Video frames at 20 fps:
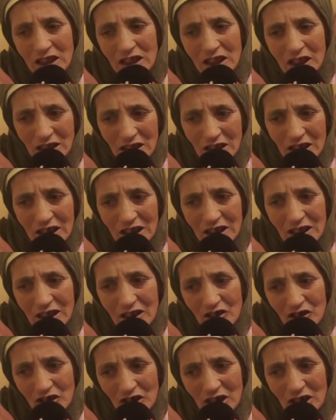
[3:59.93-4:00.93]
تديه
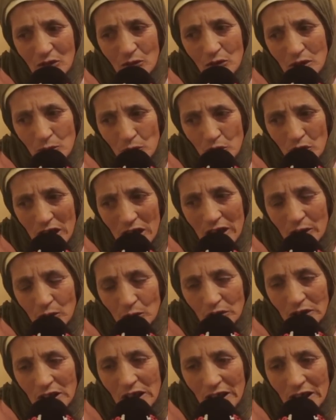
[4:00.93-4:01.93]
تنجي تيقول لي مول
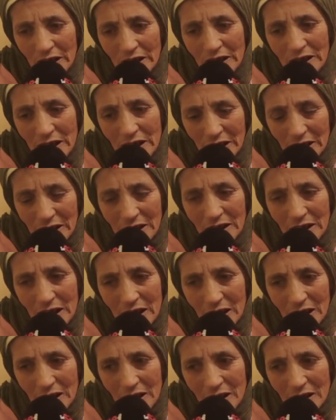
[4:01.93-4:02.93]
الحانوت ها كاين ها كاين
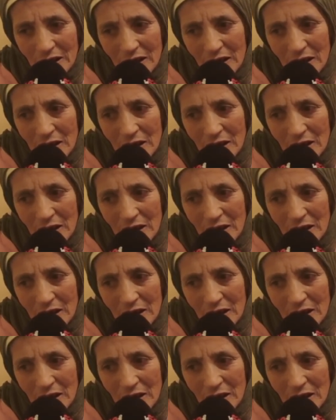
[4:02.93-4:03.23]
ها كاين